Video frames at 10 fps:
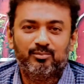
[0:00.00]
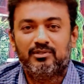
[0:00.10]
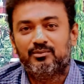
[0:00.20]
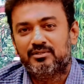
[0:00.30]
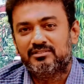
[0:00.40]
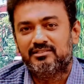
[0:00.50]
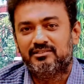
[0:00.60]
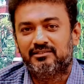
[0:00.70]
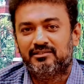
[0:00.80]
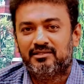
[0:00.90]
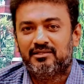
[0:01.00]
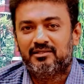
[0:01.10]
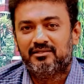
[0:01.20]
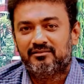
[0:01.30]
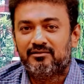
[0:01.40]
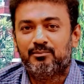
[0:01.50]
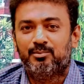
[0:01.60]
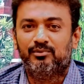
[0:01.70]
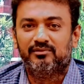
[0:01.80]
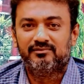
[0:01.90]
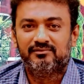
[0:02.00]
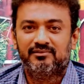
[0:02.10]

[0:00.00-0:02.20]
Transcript: பூட்டை உடச்சி திருடு போகுது